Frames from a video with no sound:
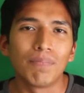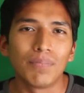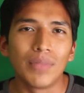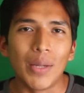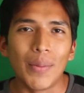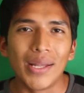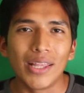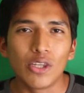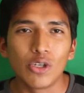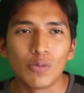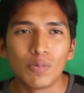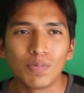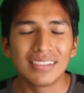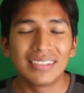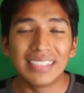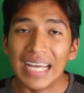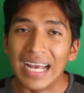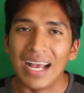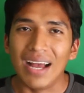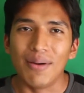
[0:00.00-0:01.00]
te mato.
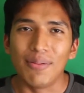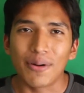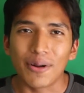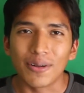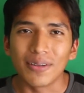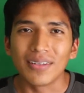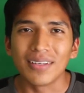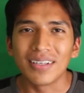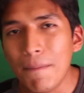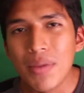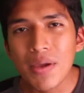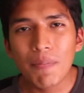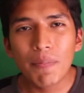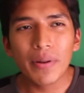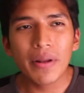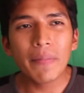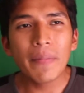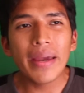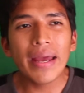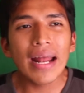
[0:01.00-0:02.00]
Está cabrón. Mi
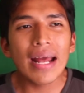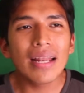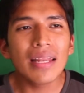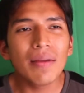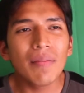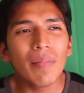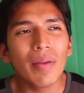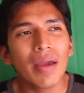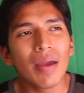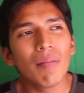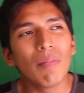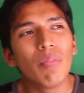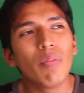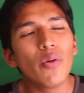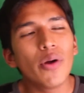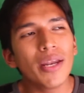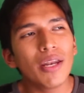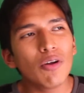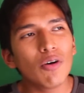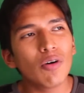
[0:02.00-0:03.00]
primer anime,
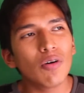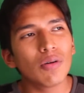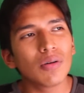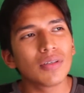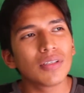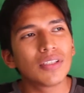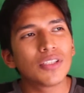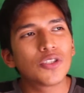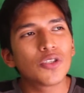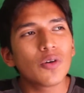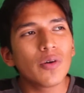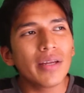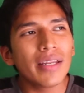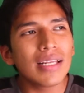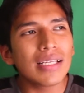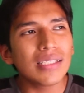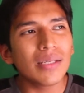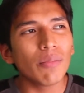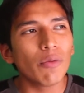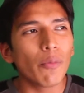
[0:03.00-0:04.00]
bueno, yo en
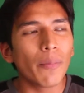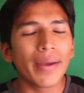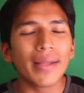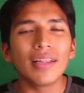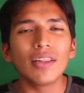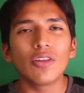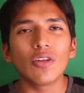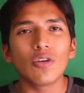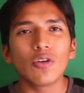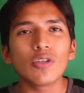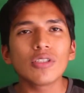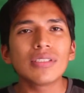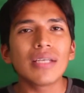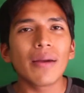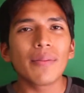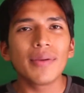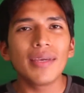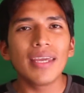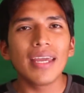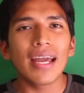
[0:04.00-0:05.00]
ese momento no
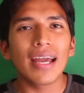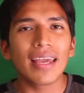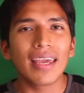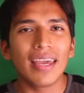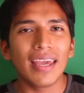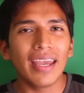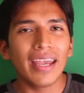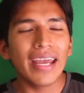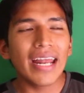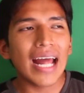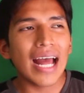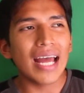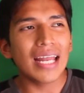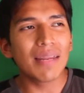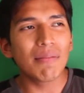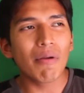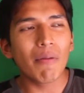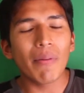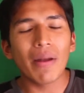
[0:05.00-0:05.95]
sabía que era anime.